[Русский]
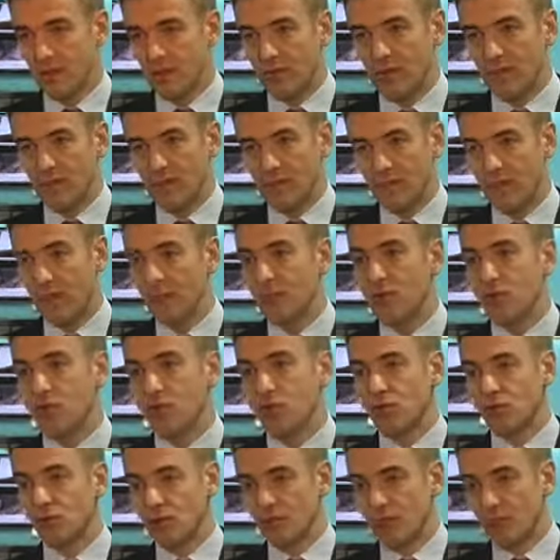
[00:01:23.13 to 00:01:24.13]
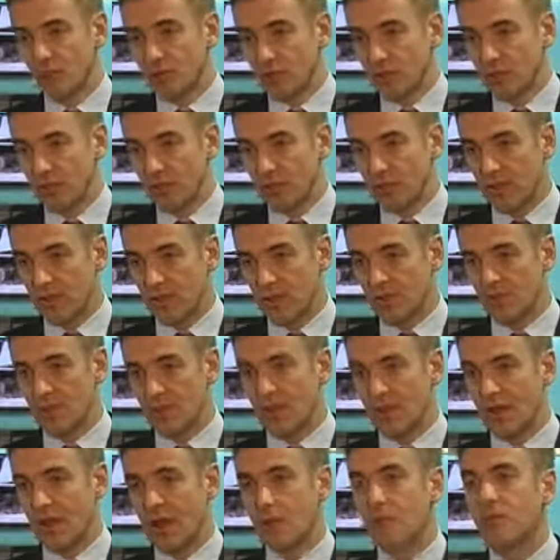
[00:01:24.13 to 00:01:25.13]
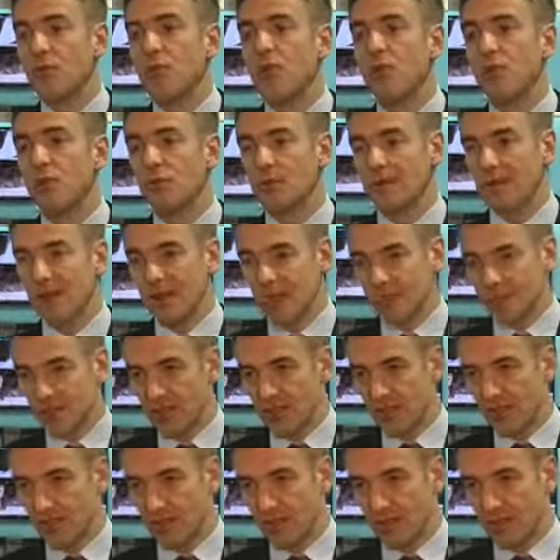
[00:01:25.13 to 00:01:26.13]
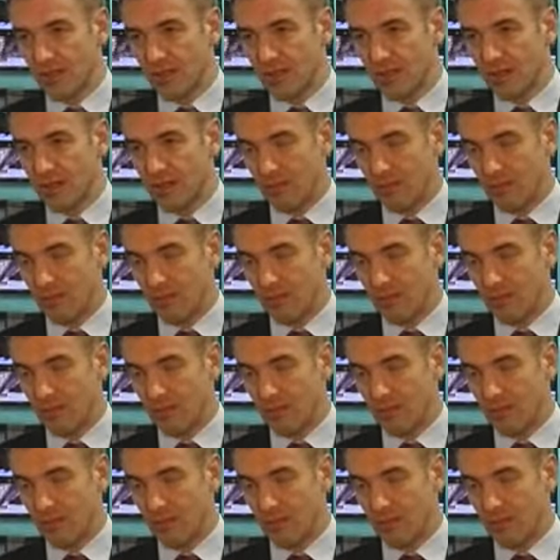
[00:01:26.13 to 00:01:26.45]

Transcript: куда пробиться очень сложно, потому что объем предложений